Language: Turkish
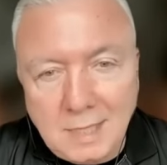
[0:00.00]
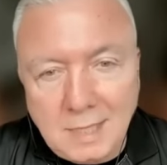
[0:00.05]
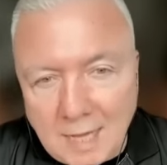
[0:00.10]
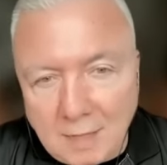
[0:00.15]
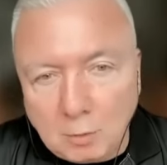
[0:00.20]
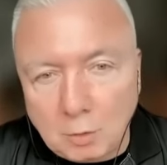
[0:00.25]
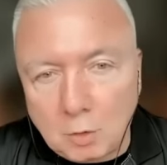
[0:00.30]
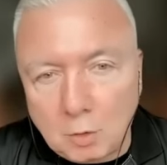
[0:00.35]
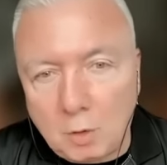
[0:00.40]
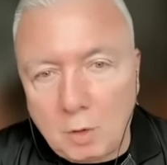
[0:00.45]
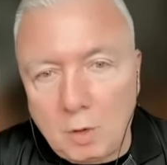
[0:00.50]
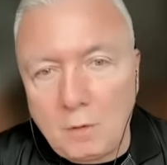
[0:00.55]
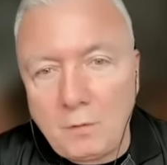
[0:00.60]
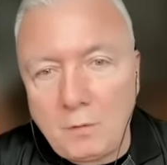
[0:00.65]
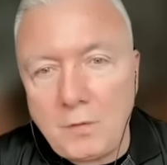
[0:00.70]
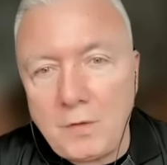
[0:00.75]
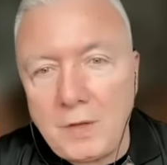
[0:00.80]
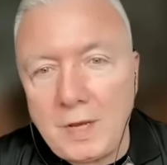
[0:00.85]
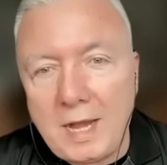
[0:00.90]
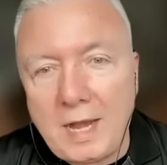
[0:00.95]
Ne
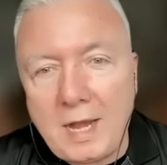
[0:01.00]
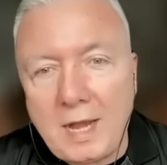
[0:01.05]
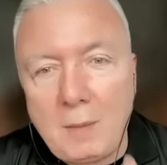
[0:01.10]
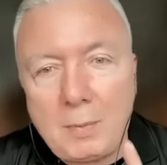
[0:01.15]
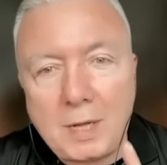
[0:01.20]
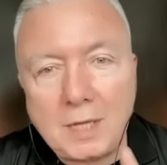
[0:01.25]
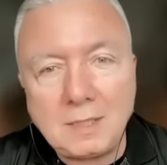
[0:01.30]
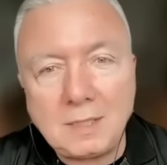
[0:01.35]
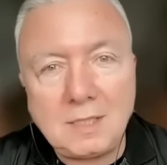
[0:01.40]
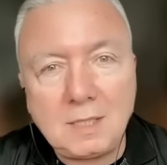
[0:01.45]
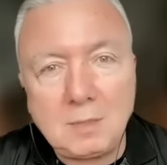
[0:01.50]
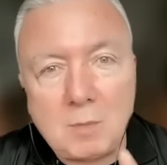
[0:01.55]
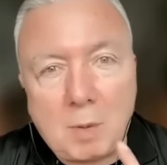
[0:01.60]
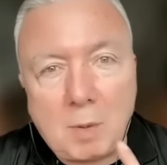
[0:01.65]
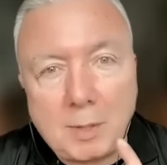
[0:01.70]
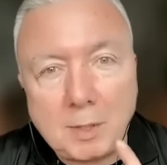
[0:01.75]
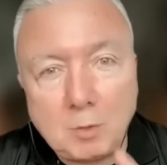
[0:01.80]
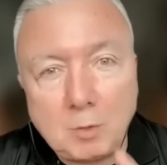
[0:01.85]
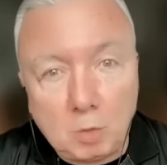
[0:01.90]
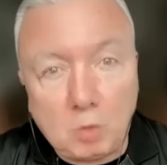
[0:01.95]
diyor? Frene
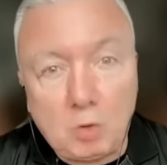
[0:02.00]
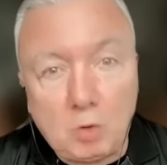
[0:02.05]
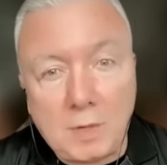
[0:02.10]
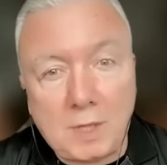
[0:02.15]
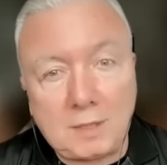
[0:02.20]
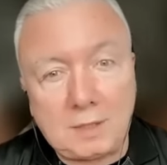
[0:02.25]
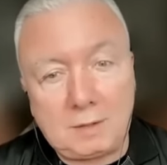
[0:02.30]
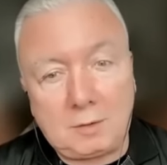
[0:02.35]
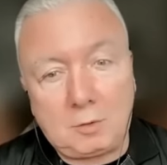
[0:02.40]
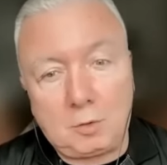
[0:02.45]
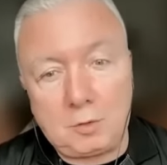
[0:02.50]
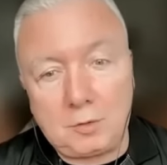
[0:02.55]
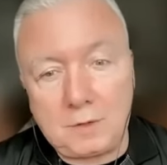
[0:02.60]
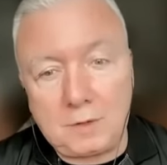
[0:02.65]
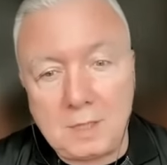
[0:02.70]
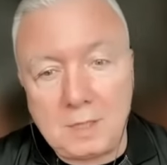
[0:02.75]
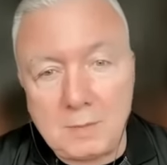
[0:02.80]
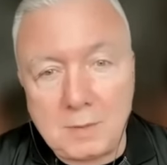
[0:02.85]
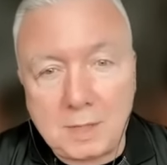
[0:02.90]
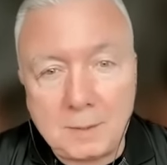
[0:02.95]
bastım ama durmadı
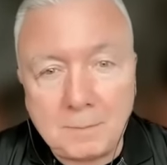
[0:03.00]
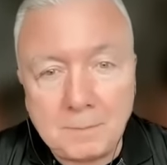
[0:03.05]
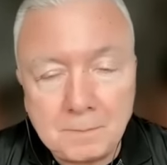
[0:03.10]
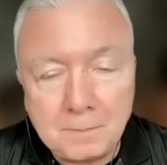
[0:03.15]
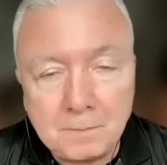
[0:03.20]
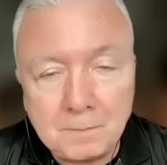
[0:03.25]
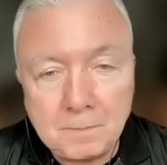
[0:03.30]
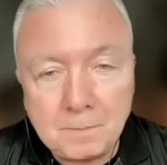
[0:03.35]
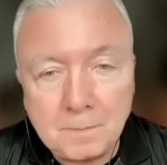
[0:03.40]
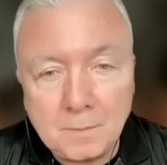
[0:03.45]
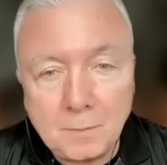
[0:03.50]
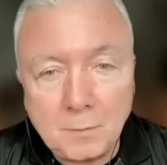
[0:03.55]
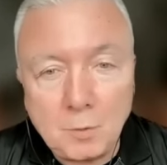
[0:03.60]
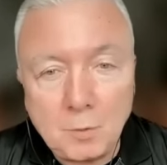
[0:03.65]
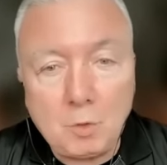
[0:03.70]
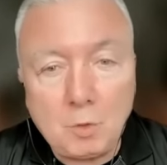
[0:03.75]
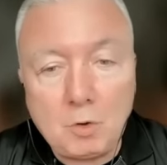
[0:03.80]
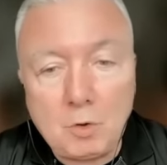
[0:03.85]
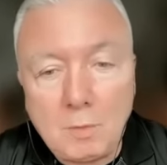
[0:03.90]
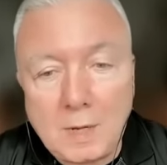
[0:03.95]
diyor değil mi?
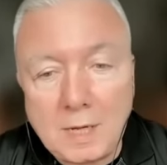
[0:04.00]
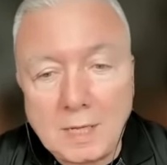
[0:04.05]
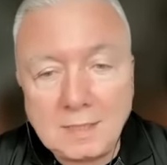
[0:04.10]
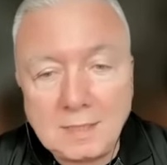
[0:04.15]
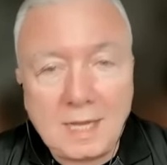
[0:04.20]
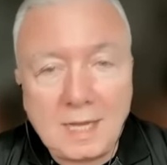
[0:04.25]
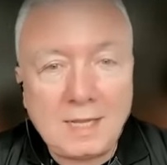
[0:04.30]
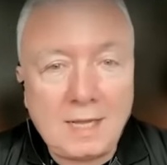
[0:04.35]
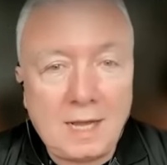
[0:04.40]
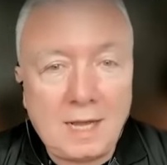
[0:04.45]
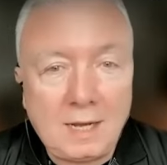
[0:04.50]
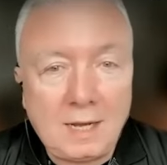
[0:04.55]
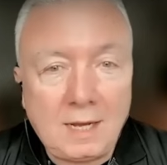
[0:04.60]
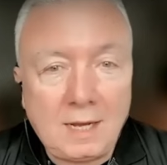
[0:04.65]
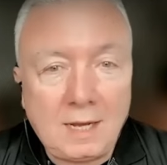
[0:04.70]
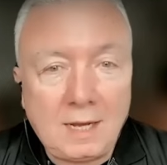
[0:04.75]
Durmaz. Neden?